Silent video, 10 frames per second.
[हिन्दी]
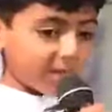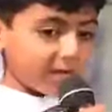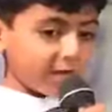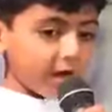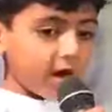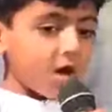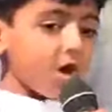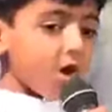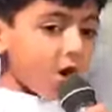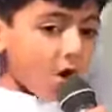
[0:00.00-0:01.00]
पर दिया
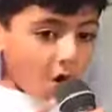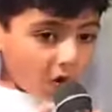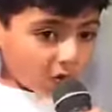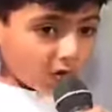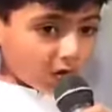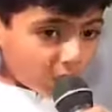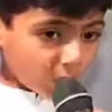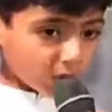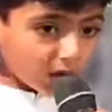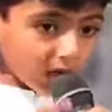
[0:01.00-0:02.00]
और
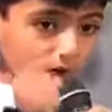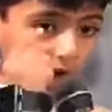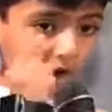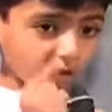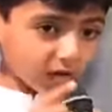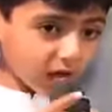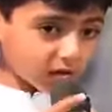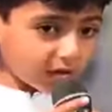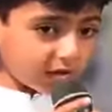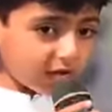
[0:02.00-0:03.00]
उनके लगातार
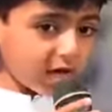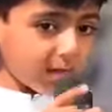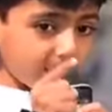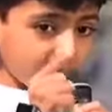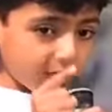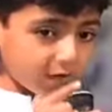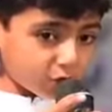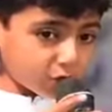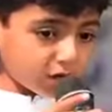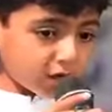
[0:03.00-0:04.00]
किए गए
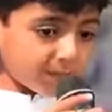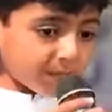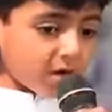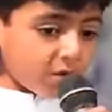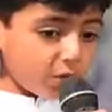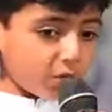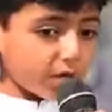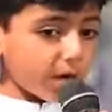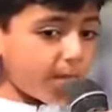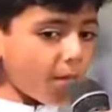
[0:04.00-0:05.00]
प्रयासों से
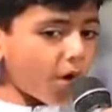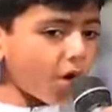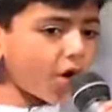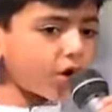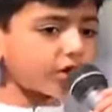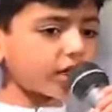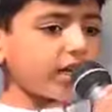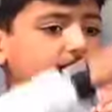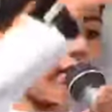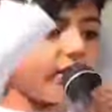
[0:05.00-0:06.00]
उन्होंने बहुत
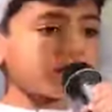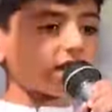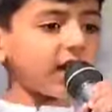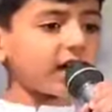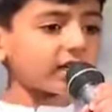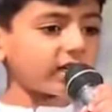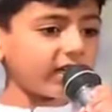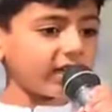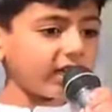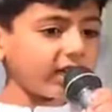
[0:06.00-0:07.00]
सारे आविष्कार
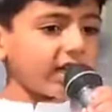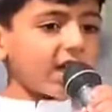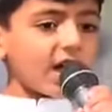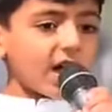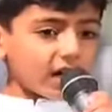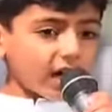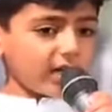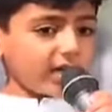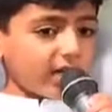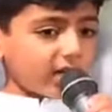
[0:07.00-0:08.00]
किए
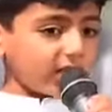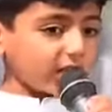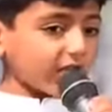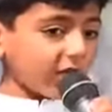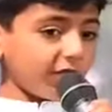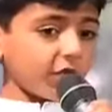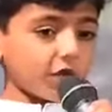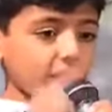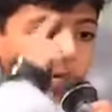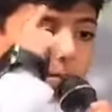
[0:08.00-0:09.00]
अगर ये सब वो
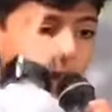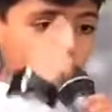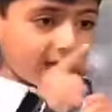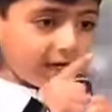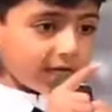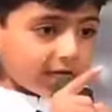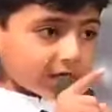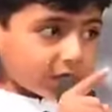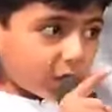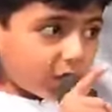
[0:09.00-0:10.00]
कर पाए
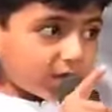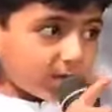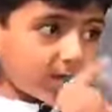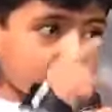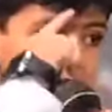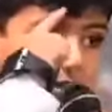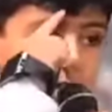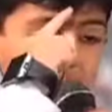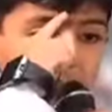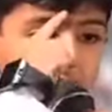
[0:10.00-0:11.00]
तो इसमें
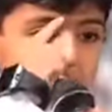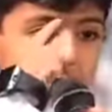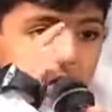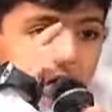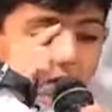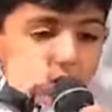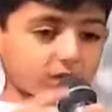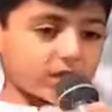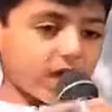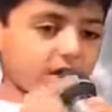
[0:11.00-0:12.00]
सबसे बड़ा
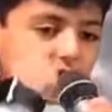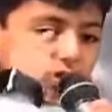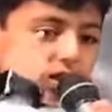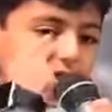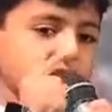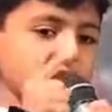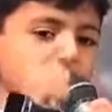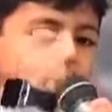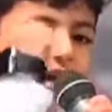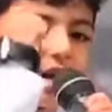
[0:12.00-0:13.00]
योगदान शिक्षा
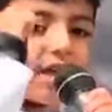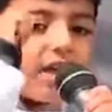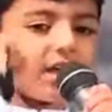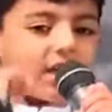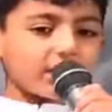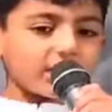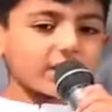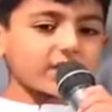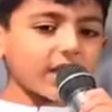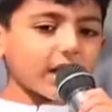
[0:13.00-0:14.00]
का है
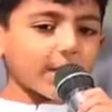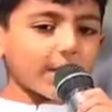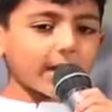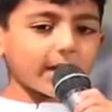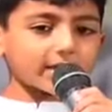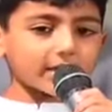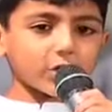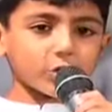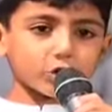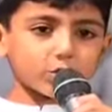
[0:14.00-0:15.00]
शिक्षा के बगैर
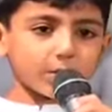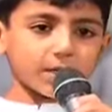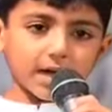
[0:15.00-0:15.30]
इंसान कुछ भी